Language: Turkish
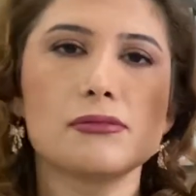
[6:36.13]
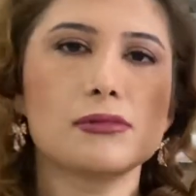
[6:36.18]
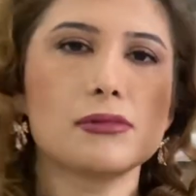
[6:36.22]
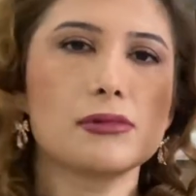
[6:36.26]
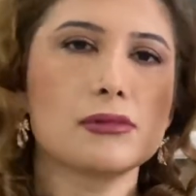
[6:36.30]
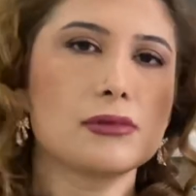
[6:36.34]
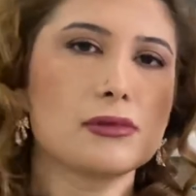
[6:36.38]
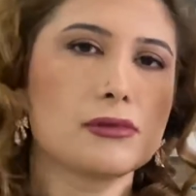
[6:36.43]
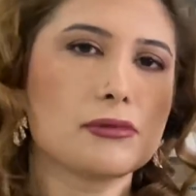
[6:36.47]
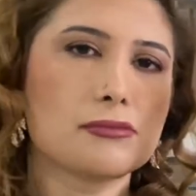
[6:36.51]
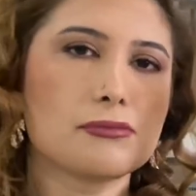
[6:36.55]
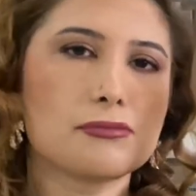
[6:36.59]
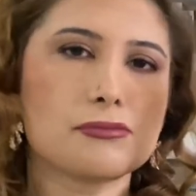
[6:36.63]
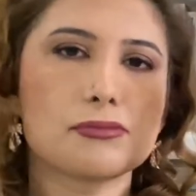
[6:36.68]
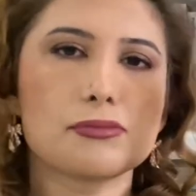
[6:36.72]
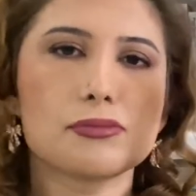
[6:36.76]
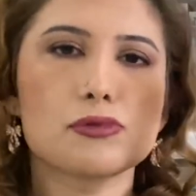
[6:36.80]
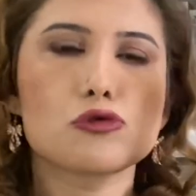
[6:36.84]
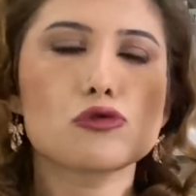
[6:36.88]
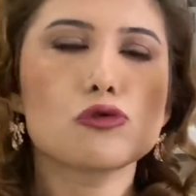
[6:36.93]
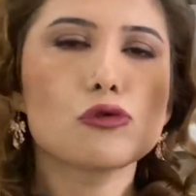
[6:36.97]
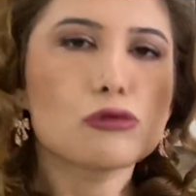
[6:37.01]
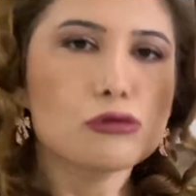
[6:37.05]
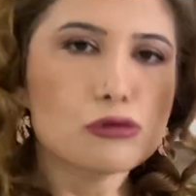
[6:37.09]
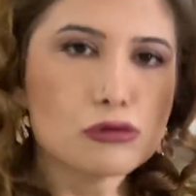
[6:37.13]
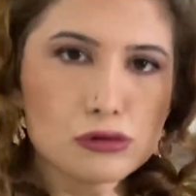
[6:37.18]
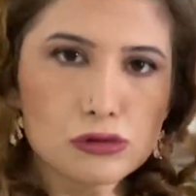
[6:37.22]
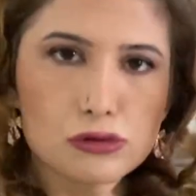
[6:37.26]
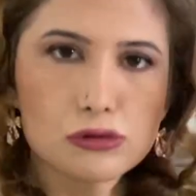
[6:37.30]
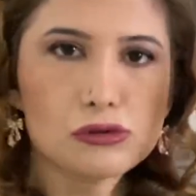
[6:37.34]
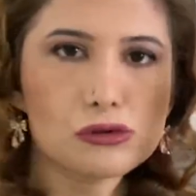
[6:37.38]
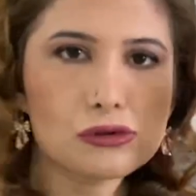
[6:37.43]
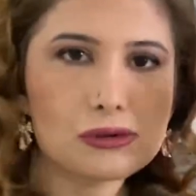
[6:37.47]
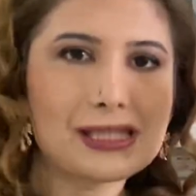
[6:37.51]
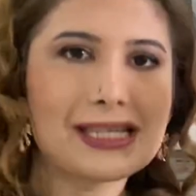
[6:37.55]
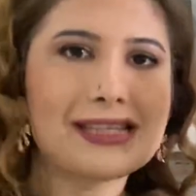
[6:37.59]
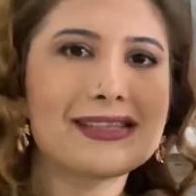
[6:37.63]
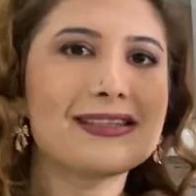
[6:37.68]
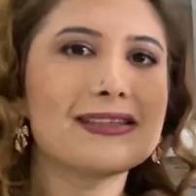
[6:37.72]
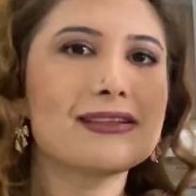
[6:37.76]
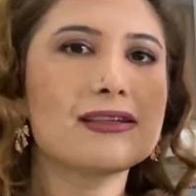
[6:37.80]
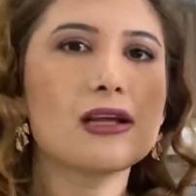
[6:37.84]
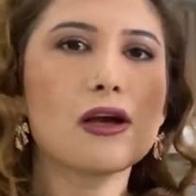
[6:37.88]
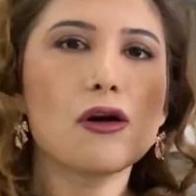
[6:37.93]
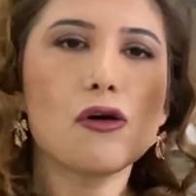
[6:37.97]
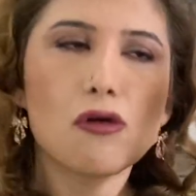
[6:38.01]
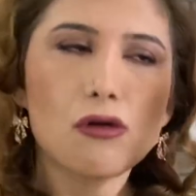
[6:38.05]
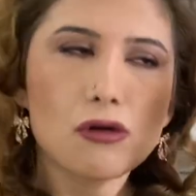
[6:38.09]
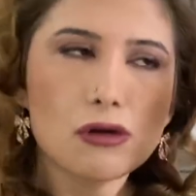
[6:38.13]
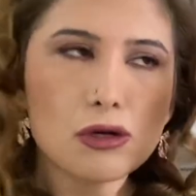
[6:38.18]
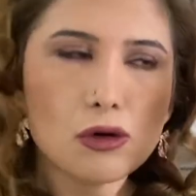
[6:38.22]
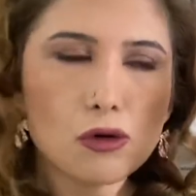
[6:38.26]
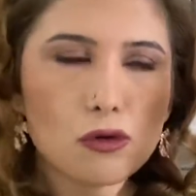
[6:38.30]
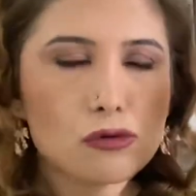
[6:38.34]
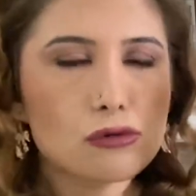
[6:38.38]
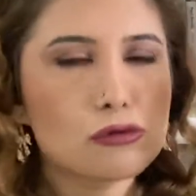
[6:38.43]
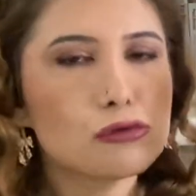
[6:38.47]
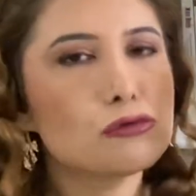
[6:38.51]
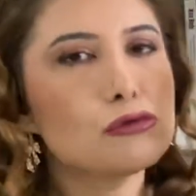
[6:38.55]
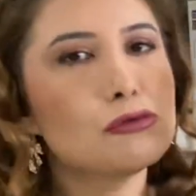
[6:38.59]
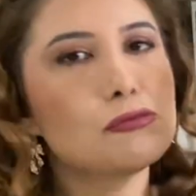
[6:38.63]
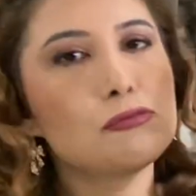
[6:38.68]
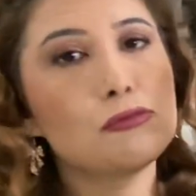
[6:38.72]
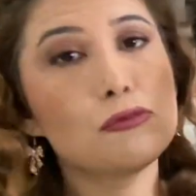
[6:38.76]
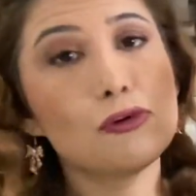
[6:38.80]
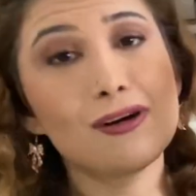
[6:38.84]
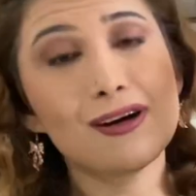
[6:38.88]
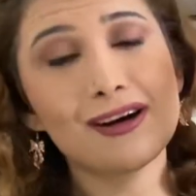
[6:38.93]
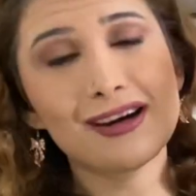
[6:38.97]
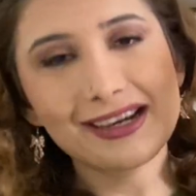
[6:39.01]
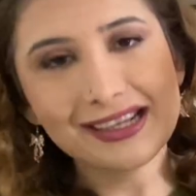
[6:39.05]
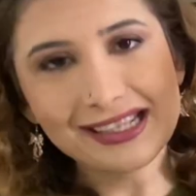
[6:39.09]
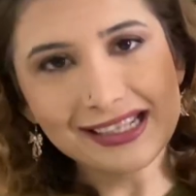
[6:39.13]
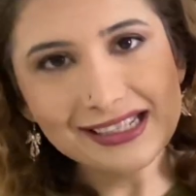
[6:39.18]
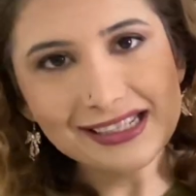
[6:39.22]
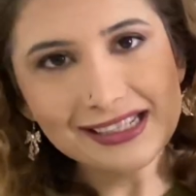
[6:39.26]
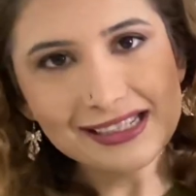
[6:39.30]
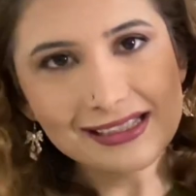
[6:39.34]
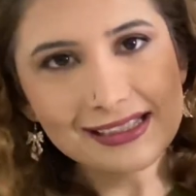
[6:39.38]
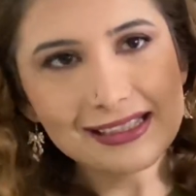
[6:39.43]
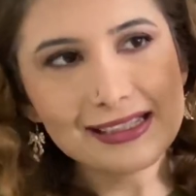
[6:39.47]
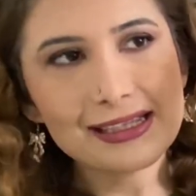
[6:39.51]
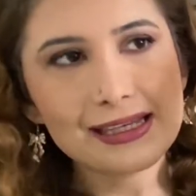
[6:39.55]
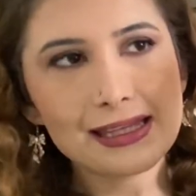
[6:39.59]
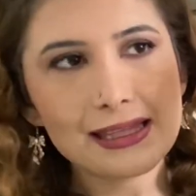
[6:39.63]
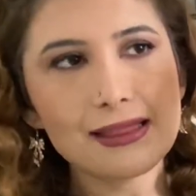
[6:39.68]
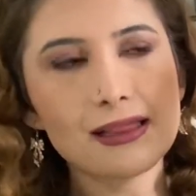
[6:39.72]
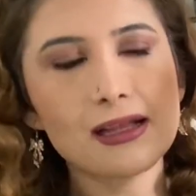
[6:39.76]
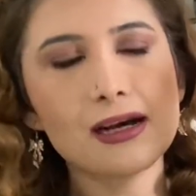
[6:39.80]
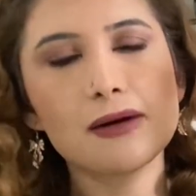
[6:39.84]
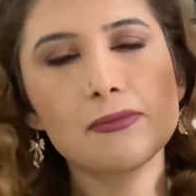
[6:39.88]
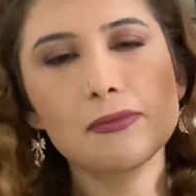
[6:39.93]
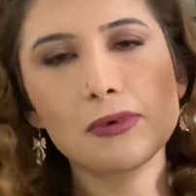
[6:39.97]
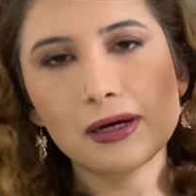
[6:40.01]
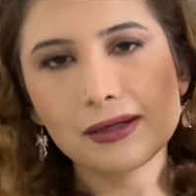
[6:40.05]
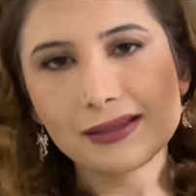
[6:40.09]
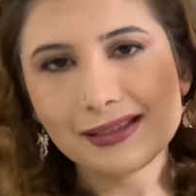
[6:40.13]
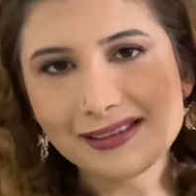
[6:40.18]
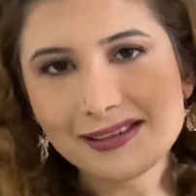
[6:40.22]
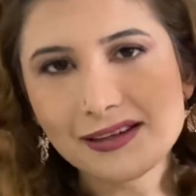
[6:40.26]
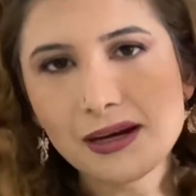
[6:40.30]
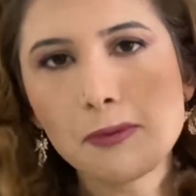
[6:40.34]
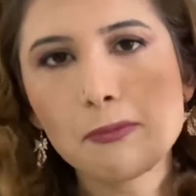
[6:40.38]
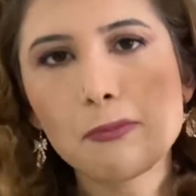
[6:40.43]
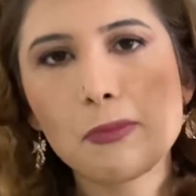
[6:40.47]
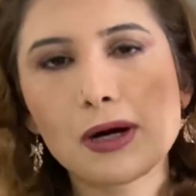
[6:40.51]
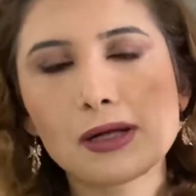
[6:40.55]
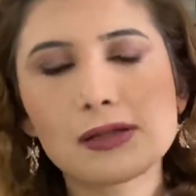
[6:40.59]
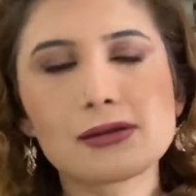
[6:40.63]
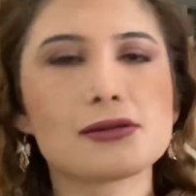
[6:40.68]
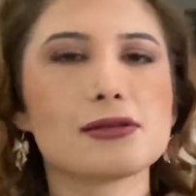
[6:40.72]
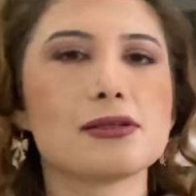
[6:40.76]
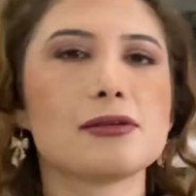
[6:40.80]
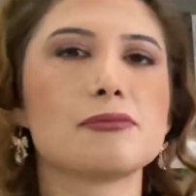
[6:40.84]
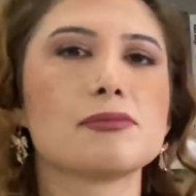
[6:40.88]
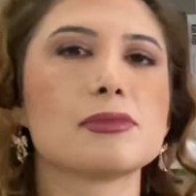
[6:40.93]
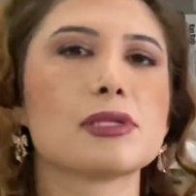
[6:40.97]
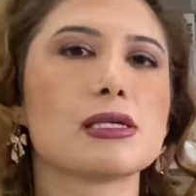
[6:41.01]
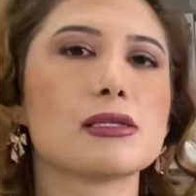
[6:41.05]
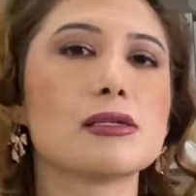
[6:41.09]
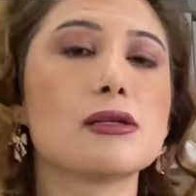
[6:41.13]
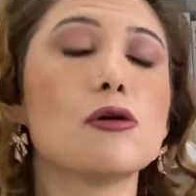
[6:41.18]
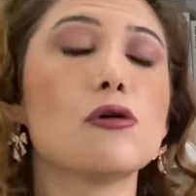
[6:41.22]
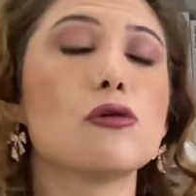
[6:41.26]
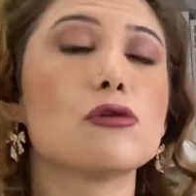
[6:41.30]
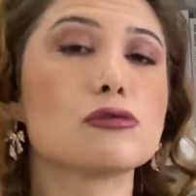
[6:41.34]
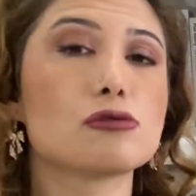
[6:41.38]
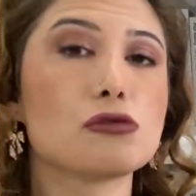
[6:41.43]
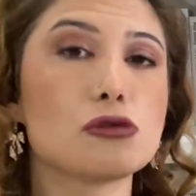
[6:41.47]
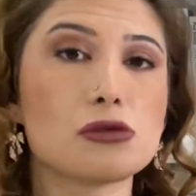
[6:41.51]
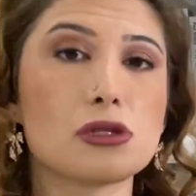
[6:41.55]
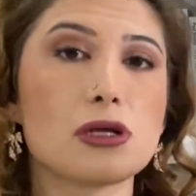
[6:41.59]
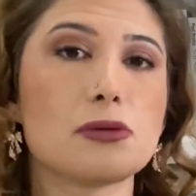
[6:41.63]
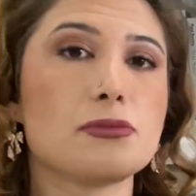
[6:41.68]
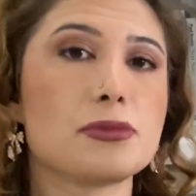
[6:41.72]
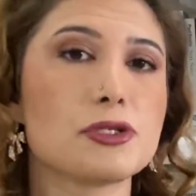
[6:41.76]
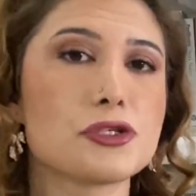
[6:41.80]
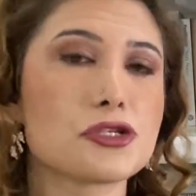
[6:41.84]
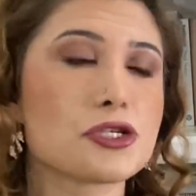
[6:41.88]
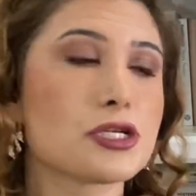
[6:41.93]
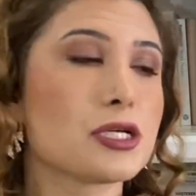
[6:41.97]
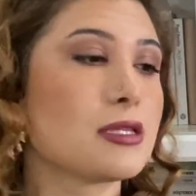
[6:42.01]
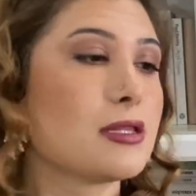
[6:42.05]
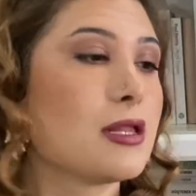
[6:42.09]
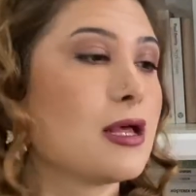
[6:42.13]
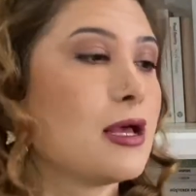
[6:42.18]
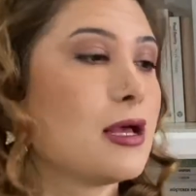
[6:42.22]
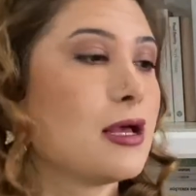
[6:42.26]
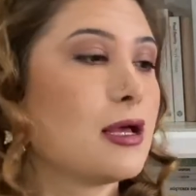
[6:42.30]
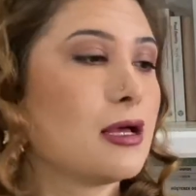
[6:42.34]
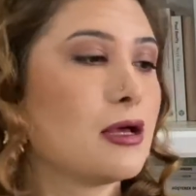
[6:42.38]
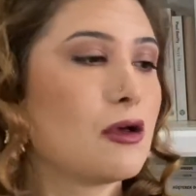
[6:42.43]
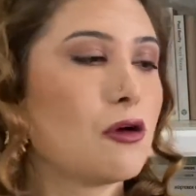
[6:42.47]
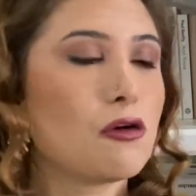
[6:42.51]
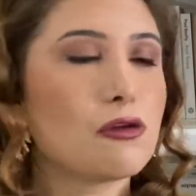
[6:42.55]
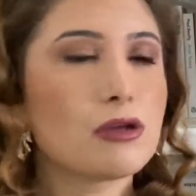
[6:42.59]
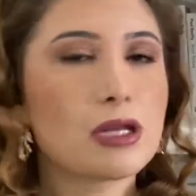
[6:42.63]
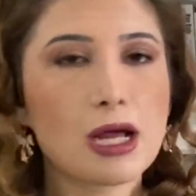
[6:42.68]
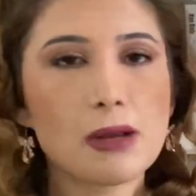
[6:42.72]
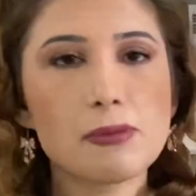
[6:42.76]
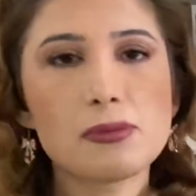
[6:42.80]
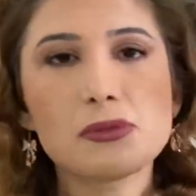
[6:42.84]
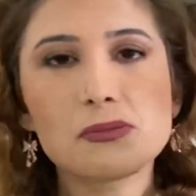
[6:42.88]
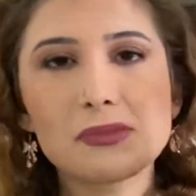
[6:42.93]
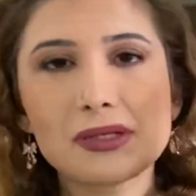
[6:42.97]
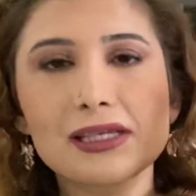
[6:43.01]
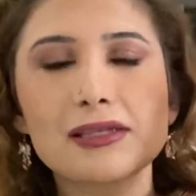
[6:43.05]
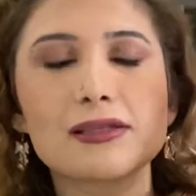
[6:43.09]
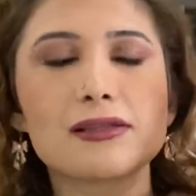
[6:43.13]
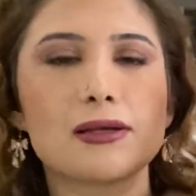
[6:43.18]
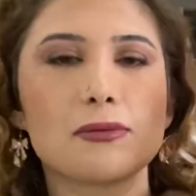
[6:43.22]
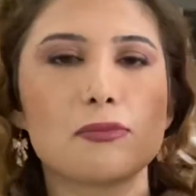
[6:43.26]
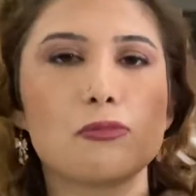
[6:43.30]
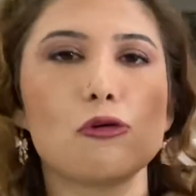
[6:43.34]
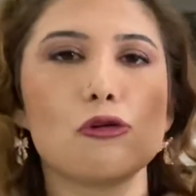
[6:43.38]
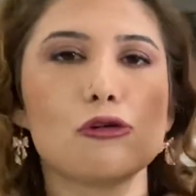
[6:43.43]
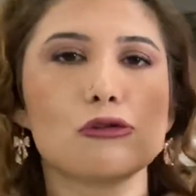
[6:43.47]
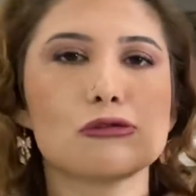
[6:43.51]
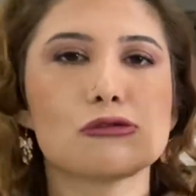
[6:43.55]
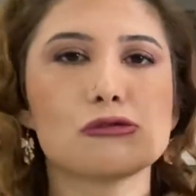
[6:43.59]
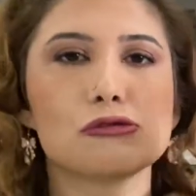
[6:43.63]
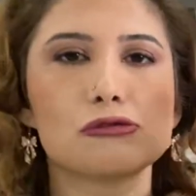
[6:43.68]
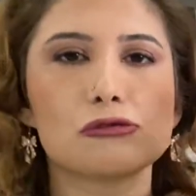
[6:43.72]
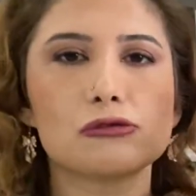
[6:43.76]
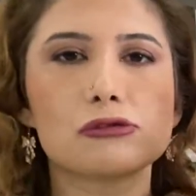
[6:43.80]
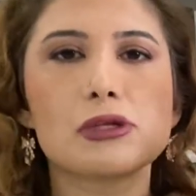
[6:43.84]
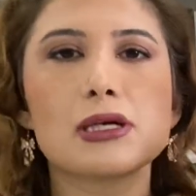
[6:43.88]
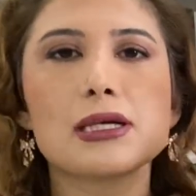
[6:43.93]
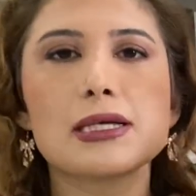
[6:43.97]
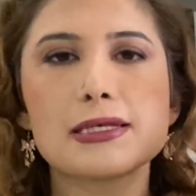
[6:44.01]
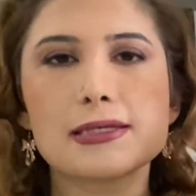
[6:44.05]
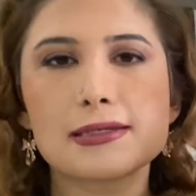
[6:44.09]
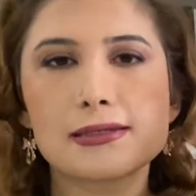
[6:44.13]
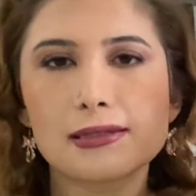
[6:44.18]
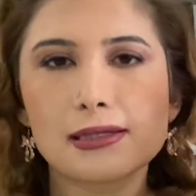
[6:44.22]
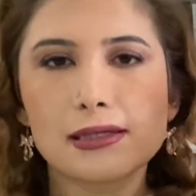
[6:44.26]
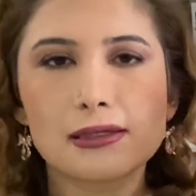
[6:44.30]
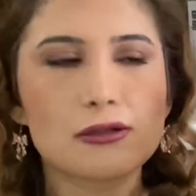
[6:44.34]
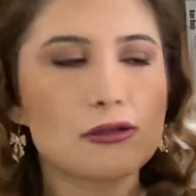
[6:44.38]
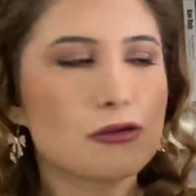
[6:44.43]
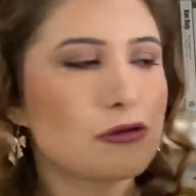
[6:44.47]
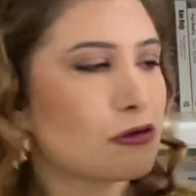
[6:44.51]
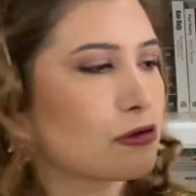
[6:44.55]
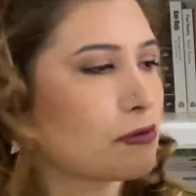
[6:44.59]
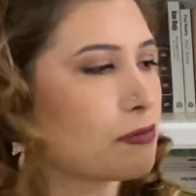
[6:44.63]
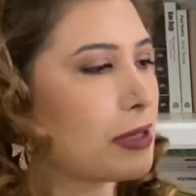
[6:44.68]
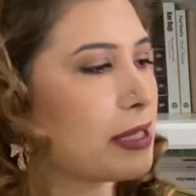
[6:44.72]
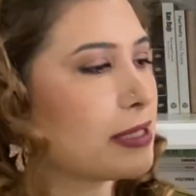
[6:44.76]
e, soluksuz denir ya öyle okudum mu? Hayır değil ama hani kapattığımda da o dönem için önemli bir kitap olduğunu da hissediyorum.